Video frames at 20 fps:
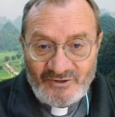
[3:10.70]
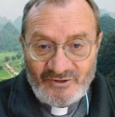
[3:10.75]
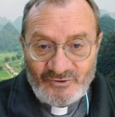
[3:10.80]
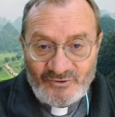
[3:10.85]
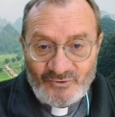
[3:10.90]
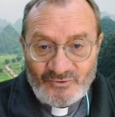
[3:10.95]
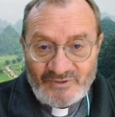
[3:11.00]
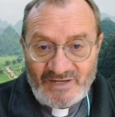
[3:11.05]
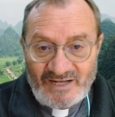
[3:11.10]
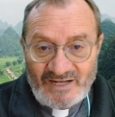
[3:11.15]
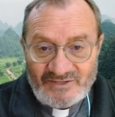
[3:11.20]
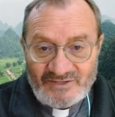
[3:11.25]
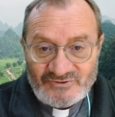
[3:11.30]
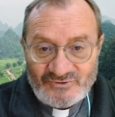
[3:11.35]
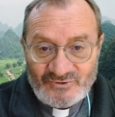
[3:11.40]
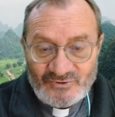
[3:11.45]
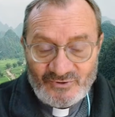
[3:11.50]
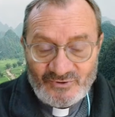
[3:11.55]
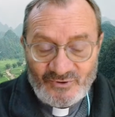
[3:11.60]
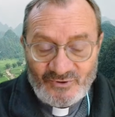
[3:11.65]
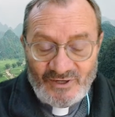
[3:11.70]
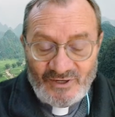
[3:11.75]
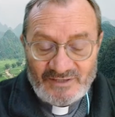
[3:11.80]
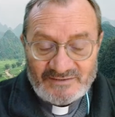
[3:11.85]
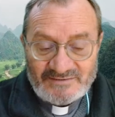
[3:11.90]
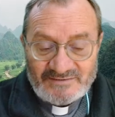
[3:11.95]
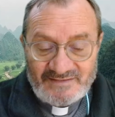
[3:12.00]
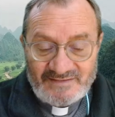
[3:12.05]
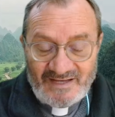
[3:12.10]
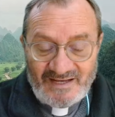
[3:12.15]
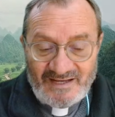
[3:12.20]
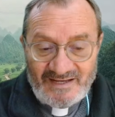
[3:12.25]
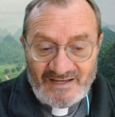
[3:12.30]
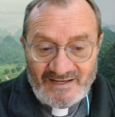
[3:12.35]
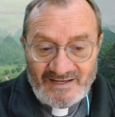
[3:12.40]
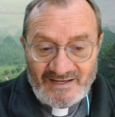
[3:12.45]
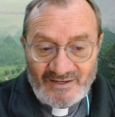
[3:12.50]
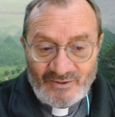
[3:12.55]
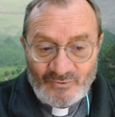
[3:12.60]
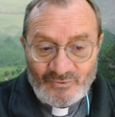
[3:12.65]
non nascono
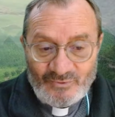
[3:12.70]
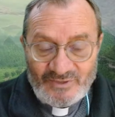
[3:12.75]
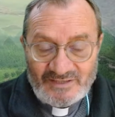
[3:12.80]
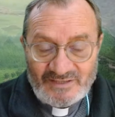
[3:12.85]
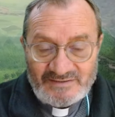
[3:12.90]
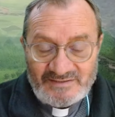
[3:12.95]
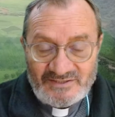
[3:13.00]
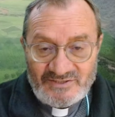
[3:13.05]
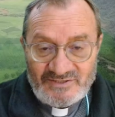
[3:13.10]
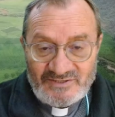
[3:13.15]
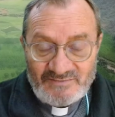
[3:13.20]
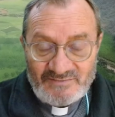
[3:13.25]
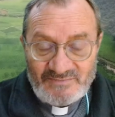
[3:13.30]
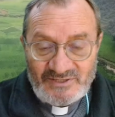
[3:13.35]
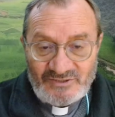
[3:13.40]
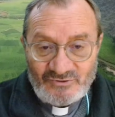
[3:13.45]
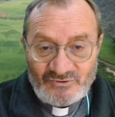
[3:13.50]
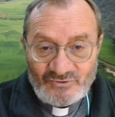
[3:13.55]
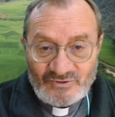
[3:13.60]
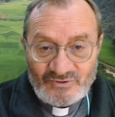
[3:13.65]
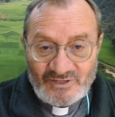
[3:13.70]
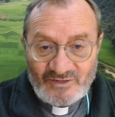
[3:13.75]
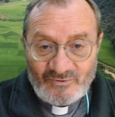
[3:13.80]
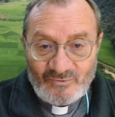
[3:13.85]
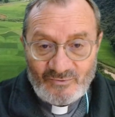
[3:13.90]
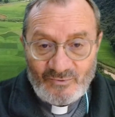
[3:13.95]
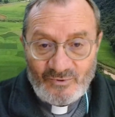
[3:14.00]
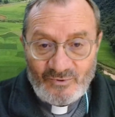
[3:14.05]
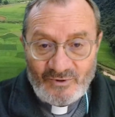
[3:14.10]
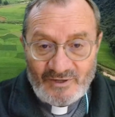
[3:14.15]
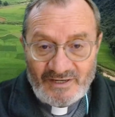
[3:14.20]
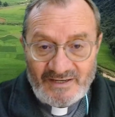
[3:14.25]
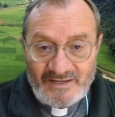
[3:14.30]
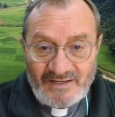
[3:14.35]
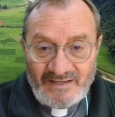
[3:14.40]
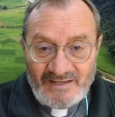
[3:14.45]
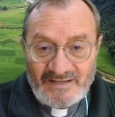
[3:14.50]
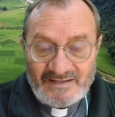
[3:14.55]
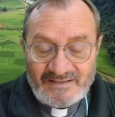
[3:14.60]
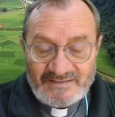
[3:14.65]
da un atteggiamento del
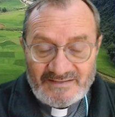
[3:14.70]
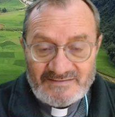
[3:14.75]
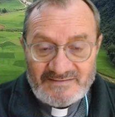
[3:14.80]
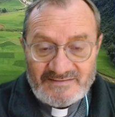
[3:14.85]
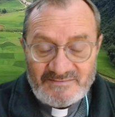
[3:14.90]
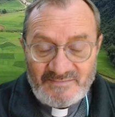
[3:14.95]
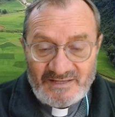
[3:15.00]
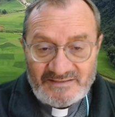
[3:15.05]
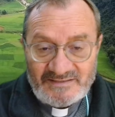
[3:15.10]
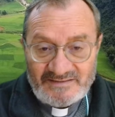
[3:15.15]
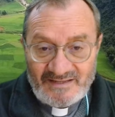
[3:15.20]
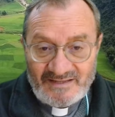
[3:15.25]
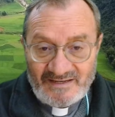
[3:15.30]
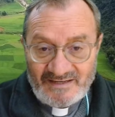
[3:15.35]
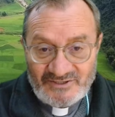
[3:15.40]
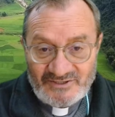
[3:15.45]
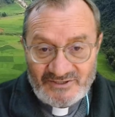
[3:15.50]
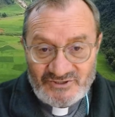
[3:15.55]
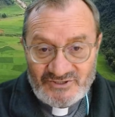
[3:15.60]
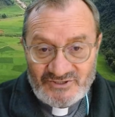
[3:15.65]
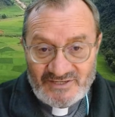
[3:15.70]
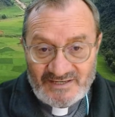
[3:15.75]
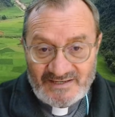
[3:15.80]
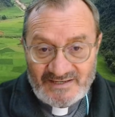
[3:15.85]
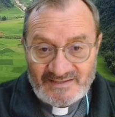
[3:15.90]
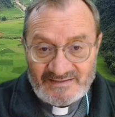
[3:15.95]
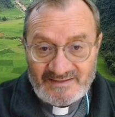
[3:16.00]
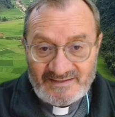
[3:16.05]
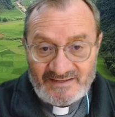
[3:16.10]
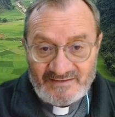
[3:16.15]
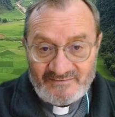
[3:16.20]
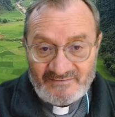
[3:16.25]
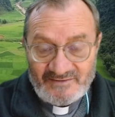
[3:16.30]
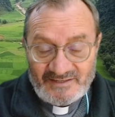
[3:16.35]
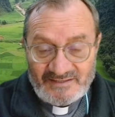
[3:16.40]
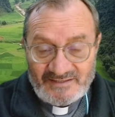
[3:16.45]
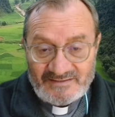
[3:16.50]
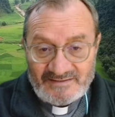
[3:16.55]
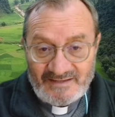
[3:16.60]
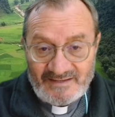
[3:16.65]
cuore che si mette alla ricerca della
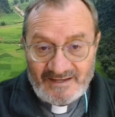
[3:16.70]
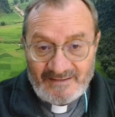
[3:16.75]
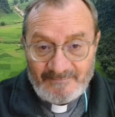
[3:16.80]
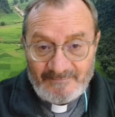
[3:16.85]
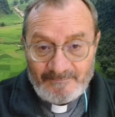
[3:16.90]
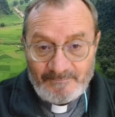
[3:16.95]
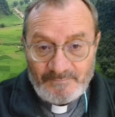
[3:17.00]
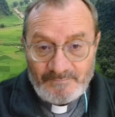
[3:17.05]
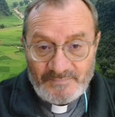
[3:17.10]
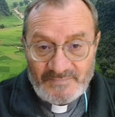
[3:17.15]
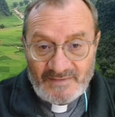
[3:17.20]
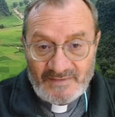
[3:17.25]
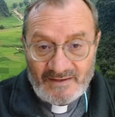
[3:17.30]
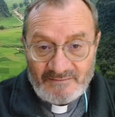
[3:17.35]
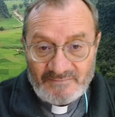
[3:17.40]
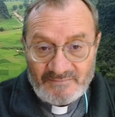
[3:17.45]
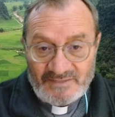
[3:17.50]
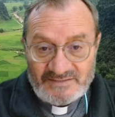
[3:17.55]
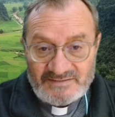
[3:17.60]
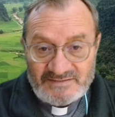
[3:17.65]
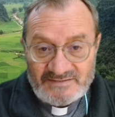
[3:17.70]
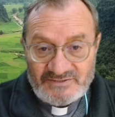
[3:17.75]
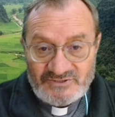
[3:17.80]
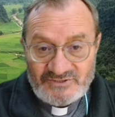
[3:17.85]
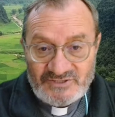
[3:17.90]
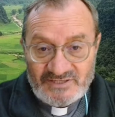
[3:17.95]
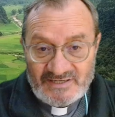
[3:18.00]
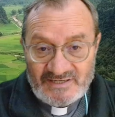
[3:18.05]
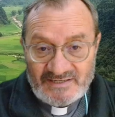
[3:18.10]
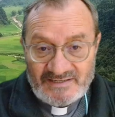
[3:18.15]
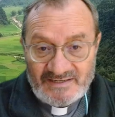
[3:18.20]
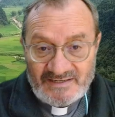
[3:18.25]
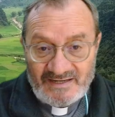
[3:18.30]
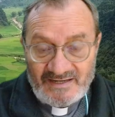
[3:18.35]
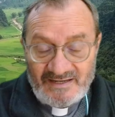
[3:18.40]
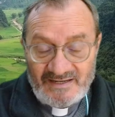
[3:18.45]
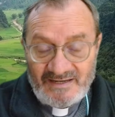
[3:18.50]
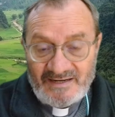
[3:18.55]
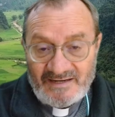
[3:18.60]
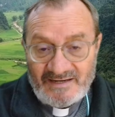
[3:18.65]
verità, ma si
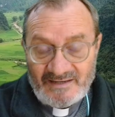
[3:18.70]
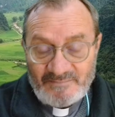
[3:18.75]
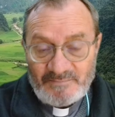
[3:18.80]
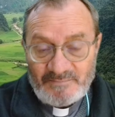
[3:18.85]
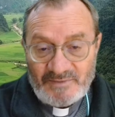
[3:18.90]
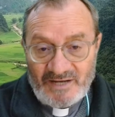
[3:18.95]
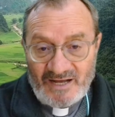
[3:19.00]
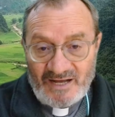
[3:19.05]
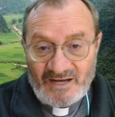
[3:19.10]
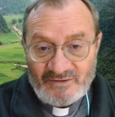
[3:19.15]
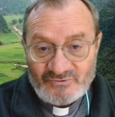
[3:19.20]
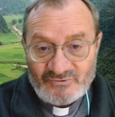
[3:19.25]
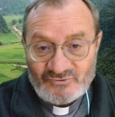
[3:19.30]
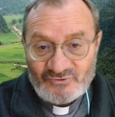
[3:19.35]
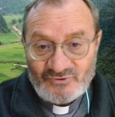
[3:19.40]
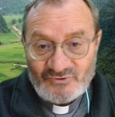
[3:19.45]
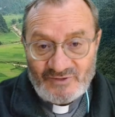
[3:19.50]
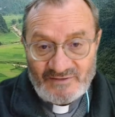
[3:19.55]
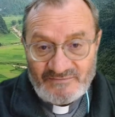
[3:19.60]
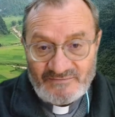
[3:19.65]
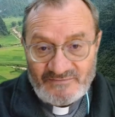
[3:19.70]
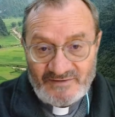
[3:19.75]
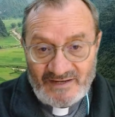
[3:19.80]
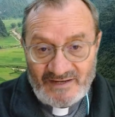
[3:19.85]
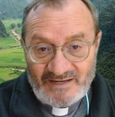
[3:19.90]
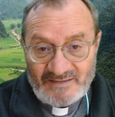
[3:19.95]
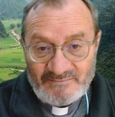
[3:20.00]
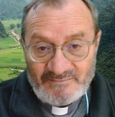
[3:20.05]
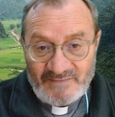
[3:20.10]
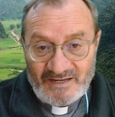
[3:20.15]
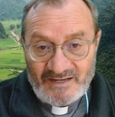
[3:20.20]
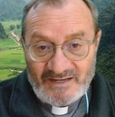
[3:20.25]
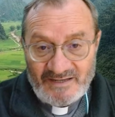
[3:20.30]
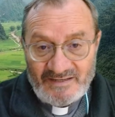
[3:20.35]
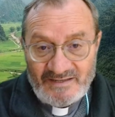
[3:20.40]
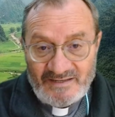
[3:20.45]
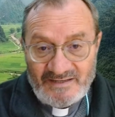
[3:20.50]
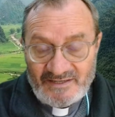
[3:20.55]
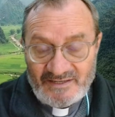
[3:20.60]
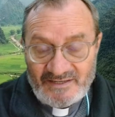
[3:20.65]
cerca l'applauso, la fama
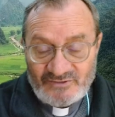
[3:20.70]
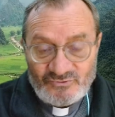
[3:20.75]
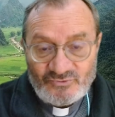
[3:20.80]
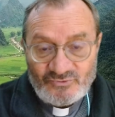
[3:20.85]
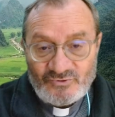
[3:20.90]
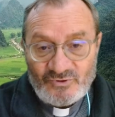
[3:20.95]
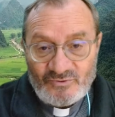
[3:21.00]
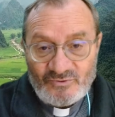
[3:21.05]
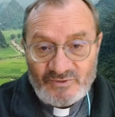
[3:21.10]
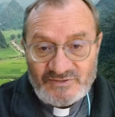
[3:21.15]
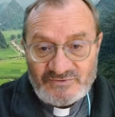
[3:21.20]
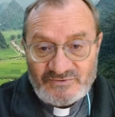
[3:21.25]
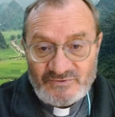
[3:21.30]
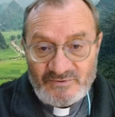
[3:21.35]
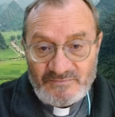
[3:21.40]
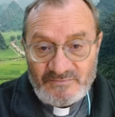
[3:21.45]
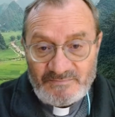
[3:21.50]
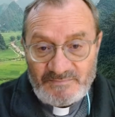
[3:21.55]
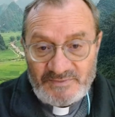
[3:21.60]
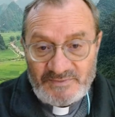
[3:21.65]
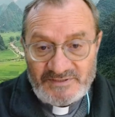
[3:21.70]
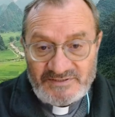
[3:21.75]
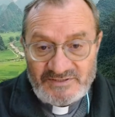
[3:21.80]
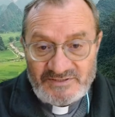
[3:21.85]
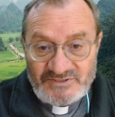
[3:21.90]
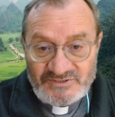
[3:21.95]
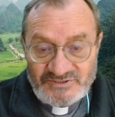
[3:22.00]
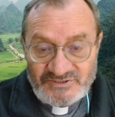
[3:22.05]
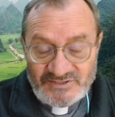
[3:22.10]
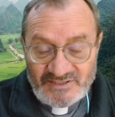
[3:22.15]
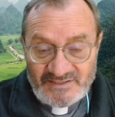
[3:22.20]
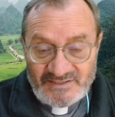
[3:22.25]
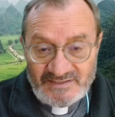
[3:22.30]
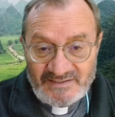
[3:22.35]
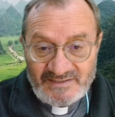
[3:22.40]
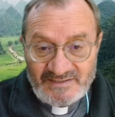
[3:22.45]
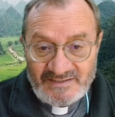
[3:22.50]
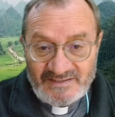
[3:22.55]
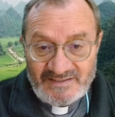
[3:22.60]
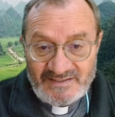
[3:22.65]
e tutto questo impedisce
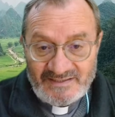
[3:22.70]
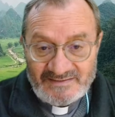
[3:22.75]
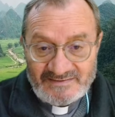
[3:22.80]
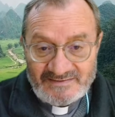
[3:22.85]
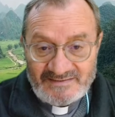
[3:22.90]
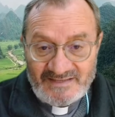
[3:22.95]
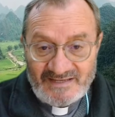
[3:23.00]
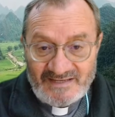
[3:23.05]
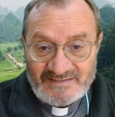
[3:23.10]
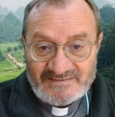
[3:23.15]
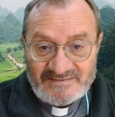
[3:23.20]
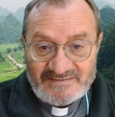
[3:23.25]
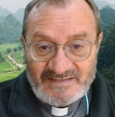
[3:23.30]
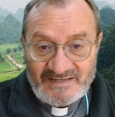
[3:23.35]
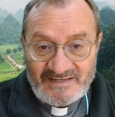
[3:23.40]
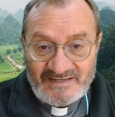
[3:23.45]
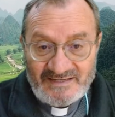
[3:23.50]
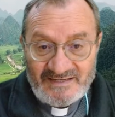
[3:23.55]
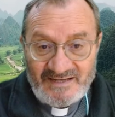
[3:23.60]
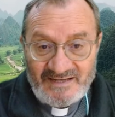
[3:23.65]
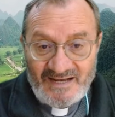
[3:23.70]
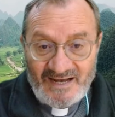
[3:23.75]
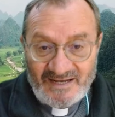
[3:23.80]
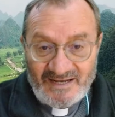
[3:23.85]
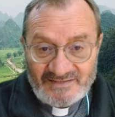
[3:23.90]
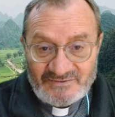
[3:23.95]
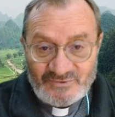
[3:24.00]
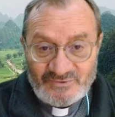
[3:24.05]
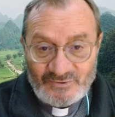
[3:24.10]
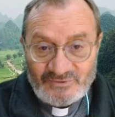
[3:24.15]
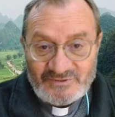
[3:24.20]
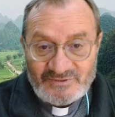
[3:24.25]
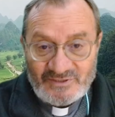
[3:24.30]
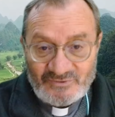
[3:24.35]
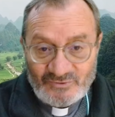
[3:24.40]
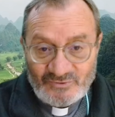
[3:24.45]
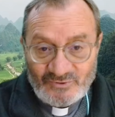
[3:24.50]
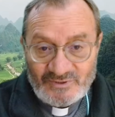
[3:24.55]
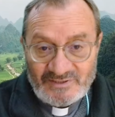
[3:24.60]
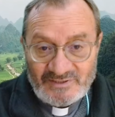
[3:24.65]
di essere
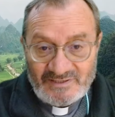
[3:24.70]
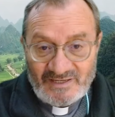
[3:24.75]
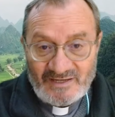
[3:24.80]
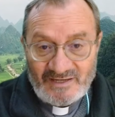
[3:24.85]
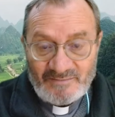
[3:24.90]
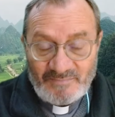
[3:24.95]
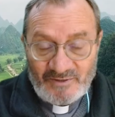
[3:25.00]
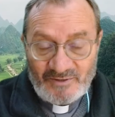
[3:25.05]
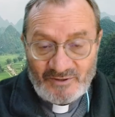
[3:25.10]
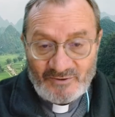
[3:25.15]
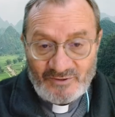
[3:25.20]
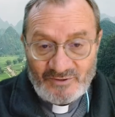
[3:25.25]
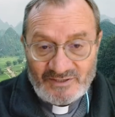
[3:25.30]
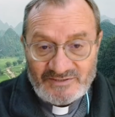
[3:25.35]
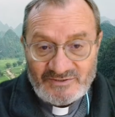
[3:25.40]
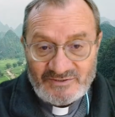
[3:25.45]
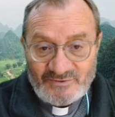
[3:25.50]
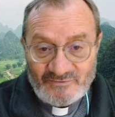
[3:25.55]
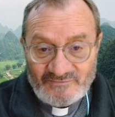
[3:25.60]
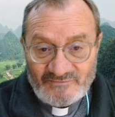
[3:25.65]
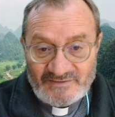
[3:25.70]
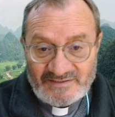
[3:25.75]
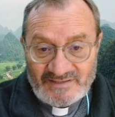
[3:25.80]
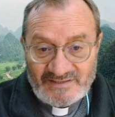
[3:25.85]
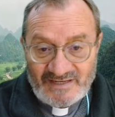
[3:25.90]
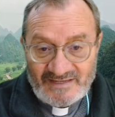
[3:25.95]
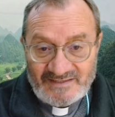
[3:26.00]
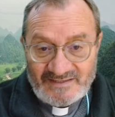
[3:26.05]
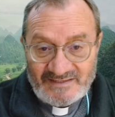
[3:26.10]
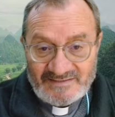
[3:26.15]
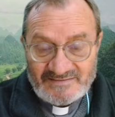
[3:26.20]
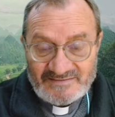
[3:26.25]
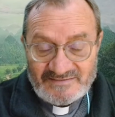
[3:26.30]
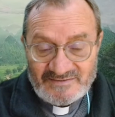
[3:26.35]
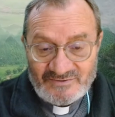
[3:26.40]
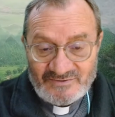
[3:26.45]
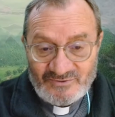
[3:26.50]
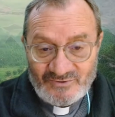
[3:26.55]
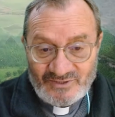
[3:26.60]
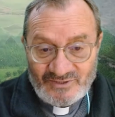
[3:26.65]
ascoltatori della parola di novità che il
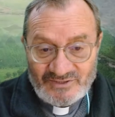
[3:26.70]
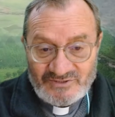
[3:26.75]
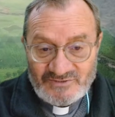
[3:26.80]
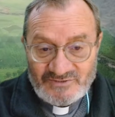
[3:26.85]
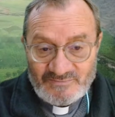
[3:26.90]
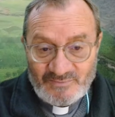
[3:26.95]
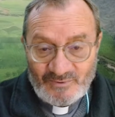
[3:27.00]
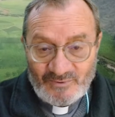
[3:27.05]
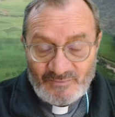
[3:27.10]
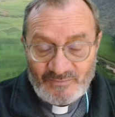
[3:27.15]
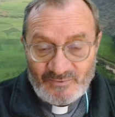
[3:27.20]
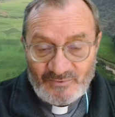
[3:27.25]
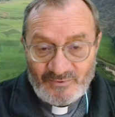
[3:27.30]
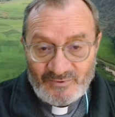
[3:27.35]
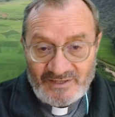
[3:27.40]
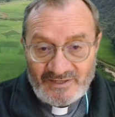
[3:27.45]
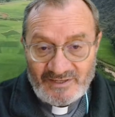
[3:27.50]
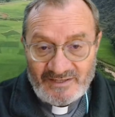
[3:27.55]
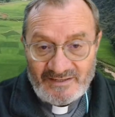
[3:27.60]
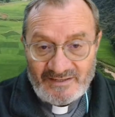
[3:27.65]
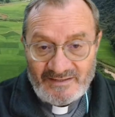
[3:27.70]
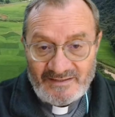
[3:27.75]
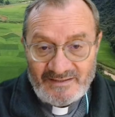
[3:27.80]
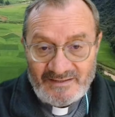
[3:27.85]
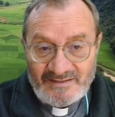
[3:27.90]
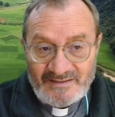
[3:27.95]
Signore ci propone.